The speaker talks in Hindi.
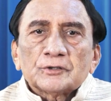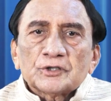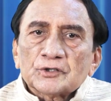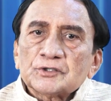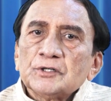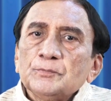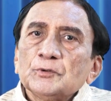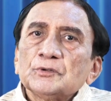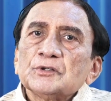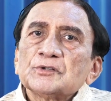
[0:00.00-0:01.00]

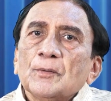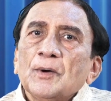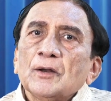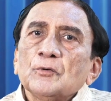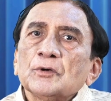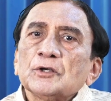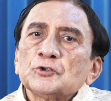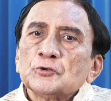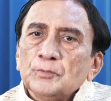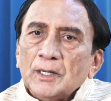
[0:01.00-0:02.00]
षष्टिपूर्ति समारोह के
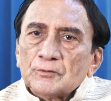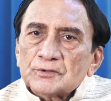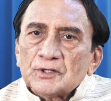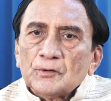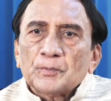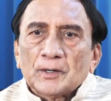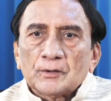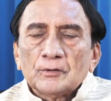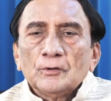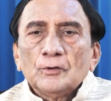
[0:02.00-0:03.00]
शुभ अवसर
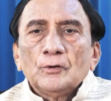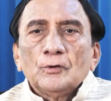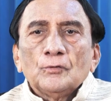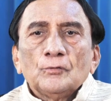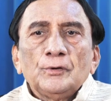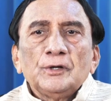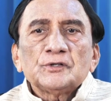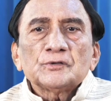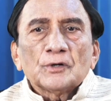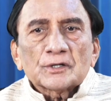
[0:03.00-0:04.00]
पर
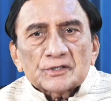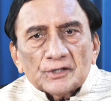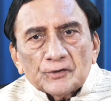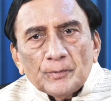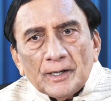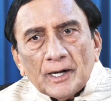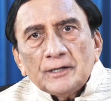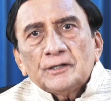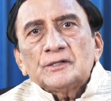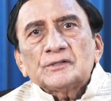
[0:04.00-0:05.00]
उन्नीस में
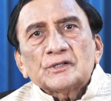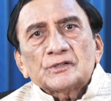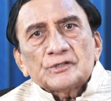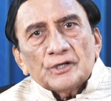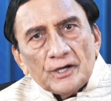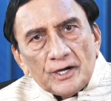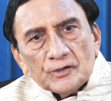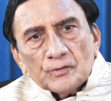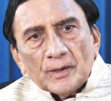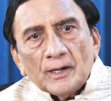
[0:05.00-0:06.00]

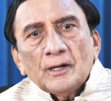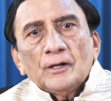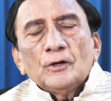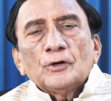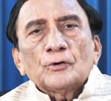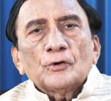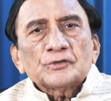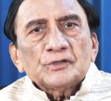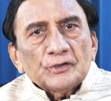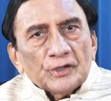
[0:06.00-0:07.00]
1968 में
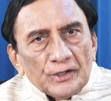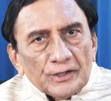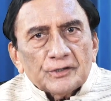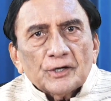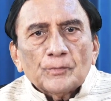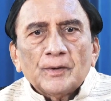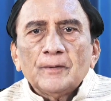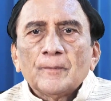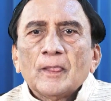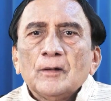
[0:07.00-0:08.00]
रॉक्सी थिएटर
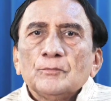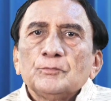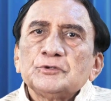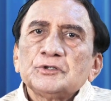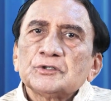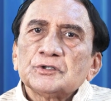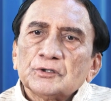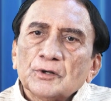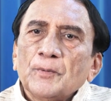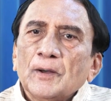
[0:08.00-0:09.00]
में पूज्य
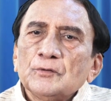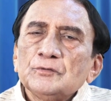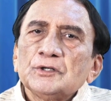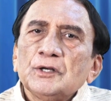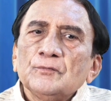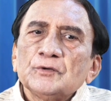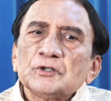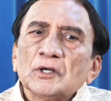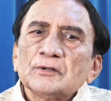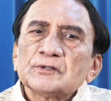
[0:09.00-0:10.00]
चित्र भानुजी ने
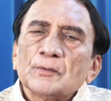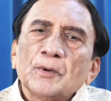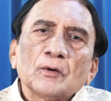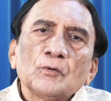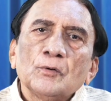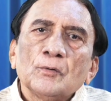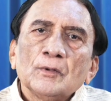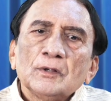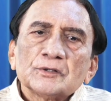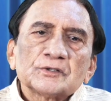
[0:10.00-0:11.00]
विशाल सभा को
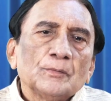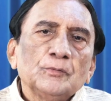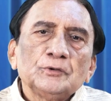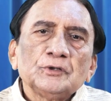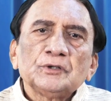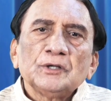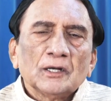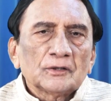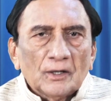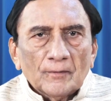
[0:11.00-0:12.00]
संबोधित
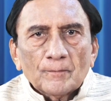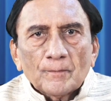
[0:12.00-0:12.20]
किया था